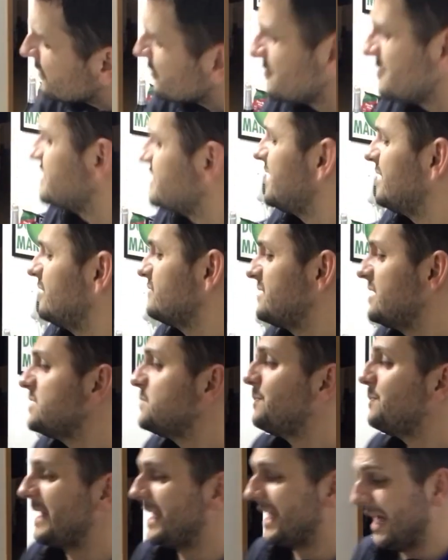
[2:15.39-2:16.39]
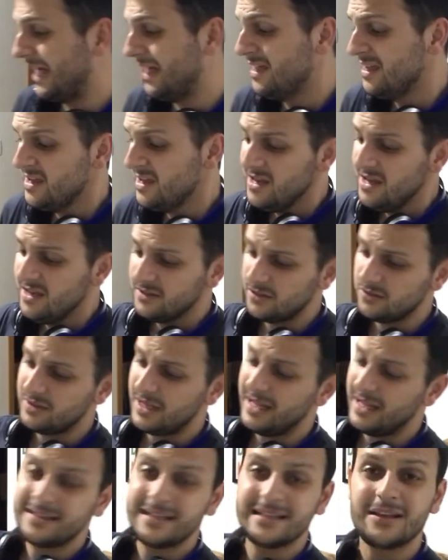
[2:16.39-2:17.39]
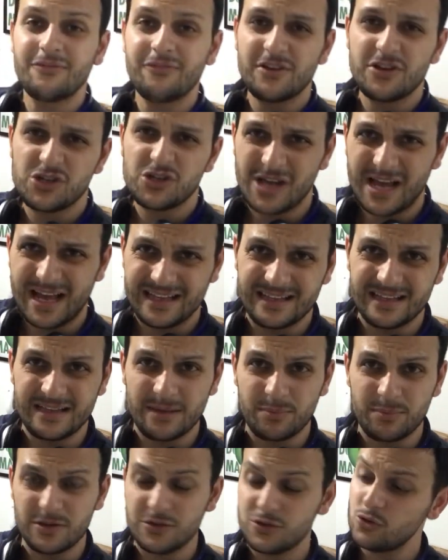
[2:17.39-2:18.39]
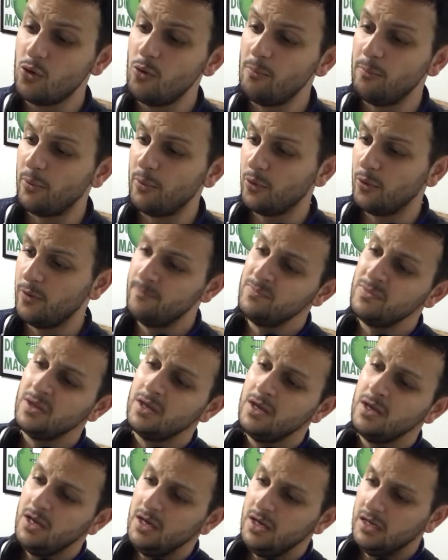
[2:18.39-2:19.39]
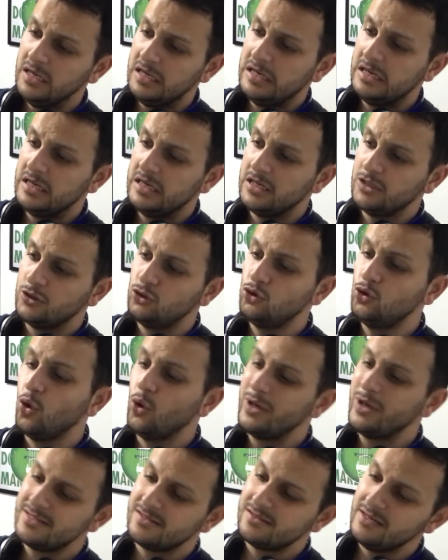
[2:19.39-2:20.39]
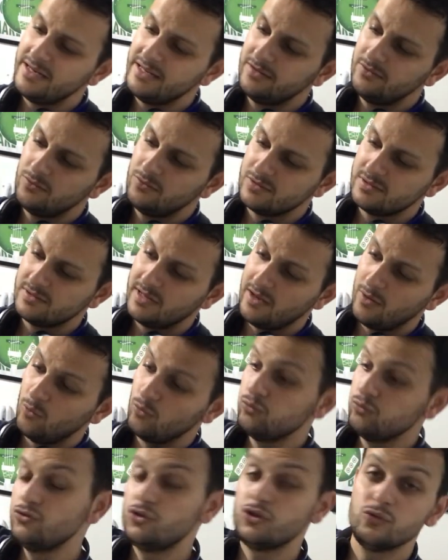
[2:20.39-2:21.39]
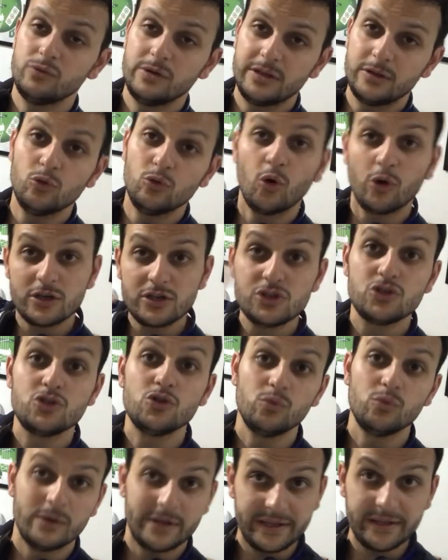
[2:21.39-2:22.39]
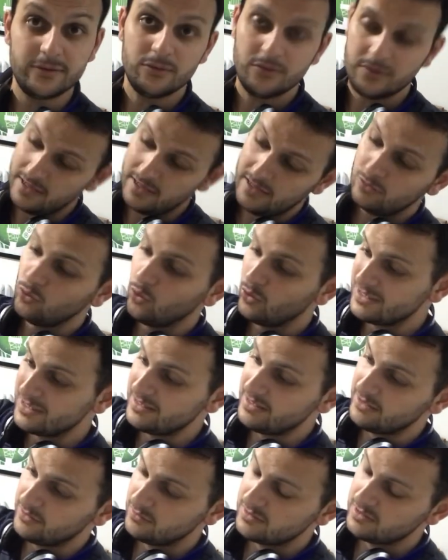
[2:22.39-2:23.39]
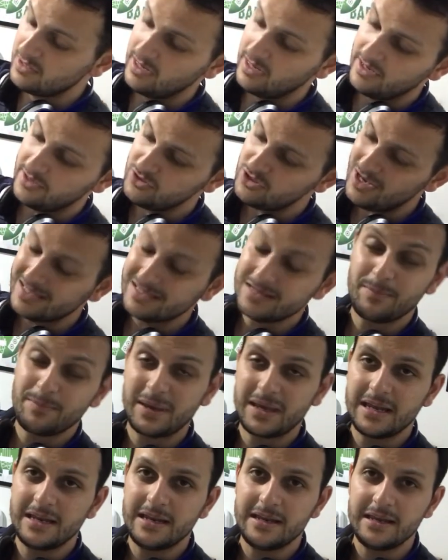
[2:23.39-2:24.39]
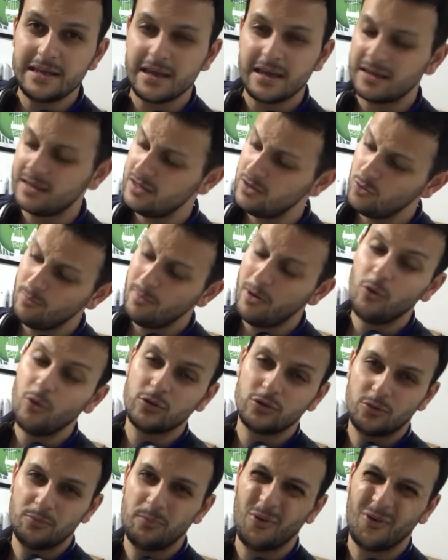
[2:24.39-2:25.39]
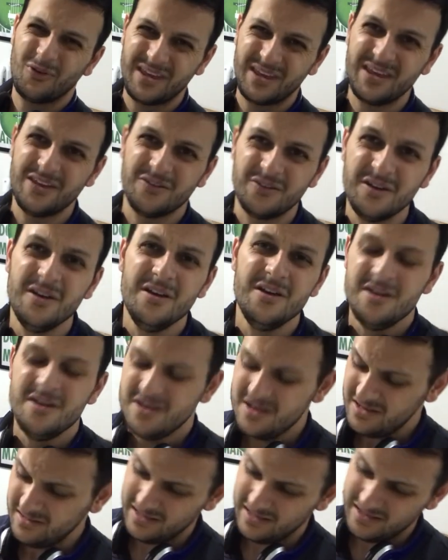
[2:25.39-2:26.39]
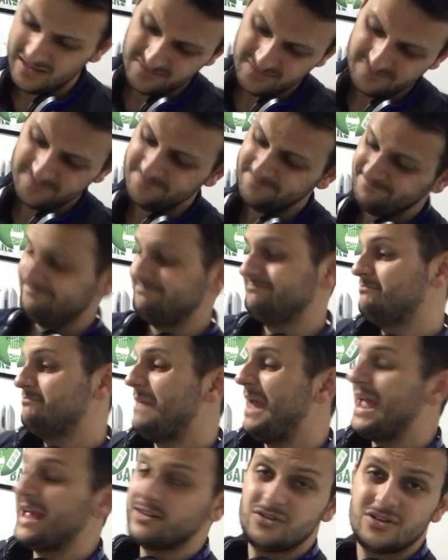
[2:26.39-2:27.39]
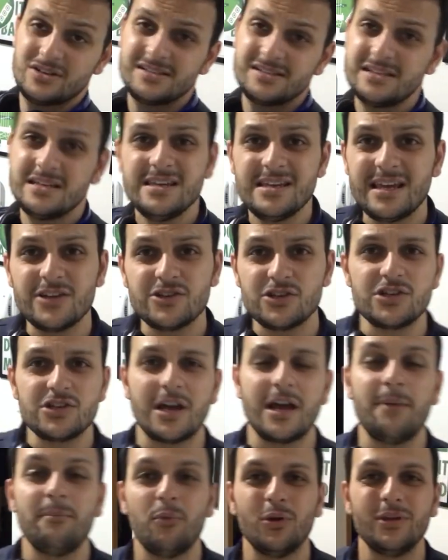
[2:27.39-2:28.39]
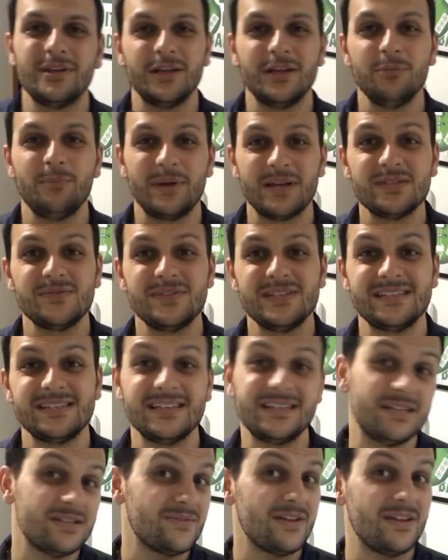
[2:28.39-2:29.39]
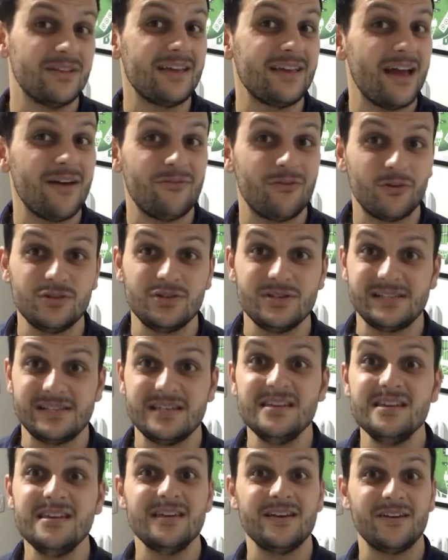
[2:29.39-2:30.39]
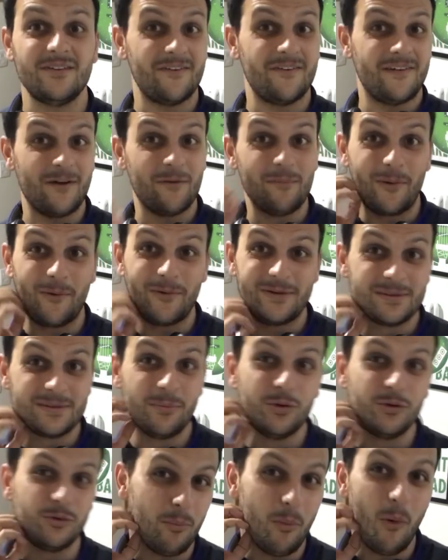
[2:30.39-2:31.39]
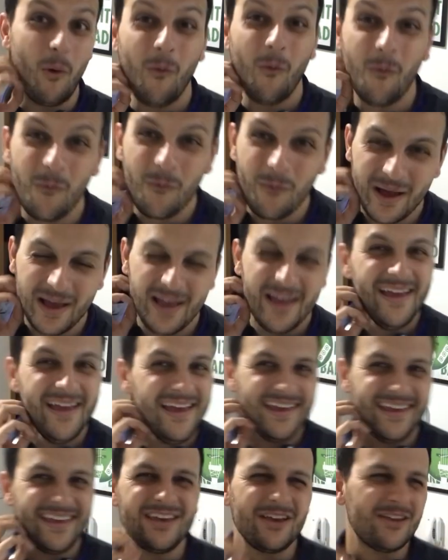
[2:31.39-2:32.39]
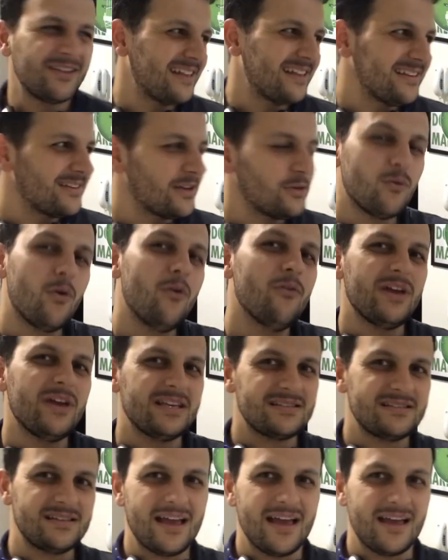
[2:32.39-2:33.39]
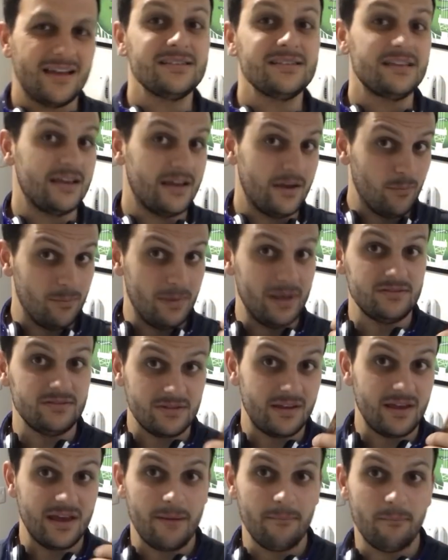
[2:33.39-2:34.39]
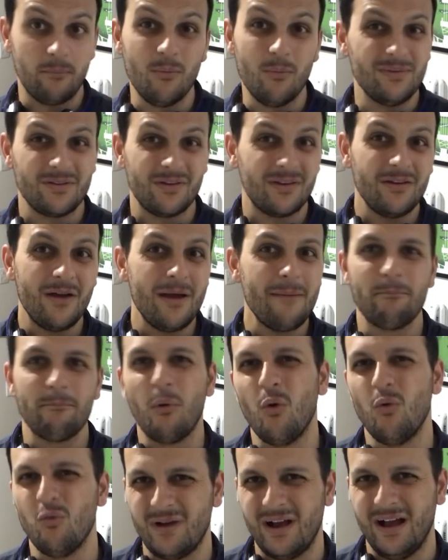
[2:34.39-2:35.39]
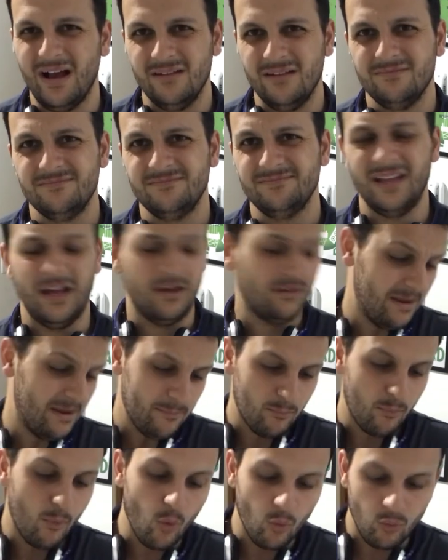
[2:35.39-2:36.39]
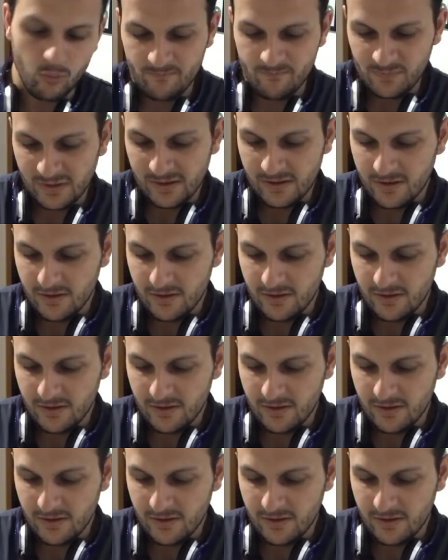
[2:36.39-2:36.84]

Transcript: Eu não sei, não sei explicar. Tanto que ela até tá fechada, tá? Porque a gente comprou uh, dois litros, né? Um de um, dois de um litro, né? Dois litros grande, essa pequenininha aqui e uma outra um pouquinho, né? média, assim, que a gente acabou dando para as visitas, falando que é afrodisíaco, que é uma coisa muito boa, e tentando convencer elas que realmente isso aqui era bom, mas isso aqui não é bom, cara. Não, não é bom.